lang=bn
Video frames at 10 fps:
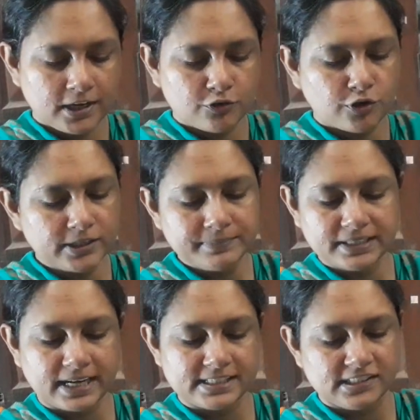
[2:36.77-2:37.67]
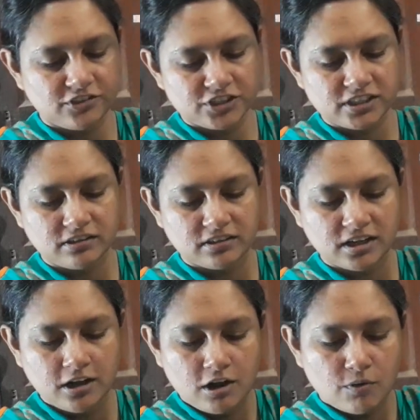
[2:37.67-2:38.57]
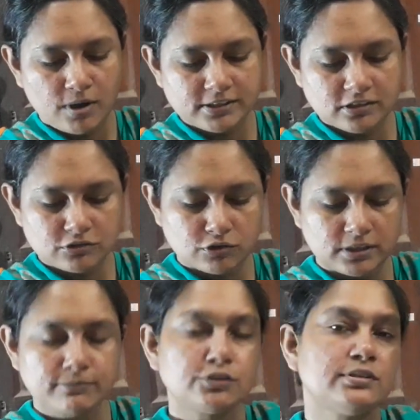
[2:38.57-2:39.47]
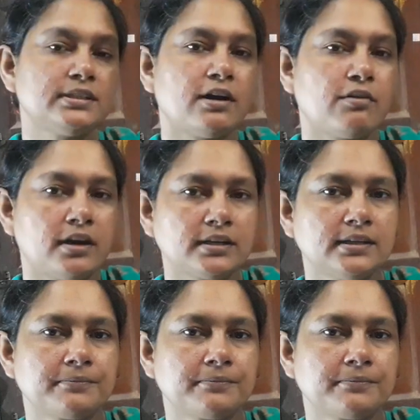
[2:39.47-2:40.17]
করিম কি কাজটি করছিল না ওয়াজ নট করিম ডুইং দ্য ওয়ার্ক